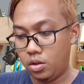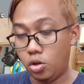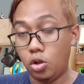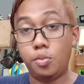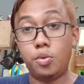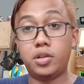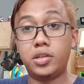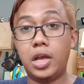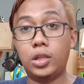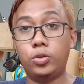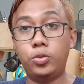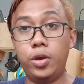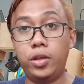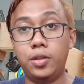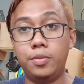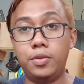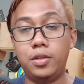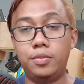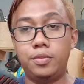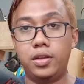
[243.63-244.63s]
nomor satu ya
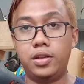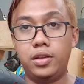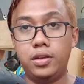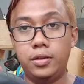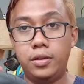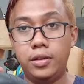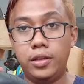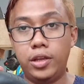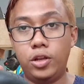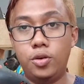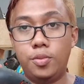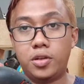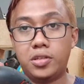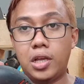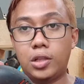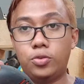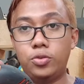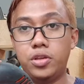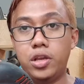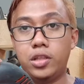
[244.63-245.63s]
teman-teman. Ini nomor
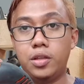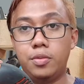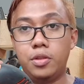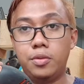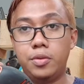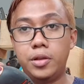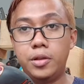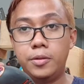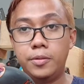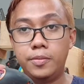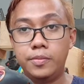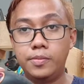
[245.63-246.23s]
satunya teman-teman.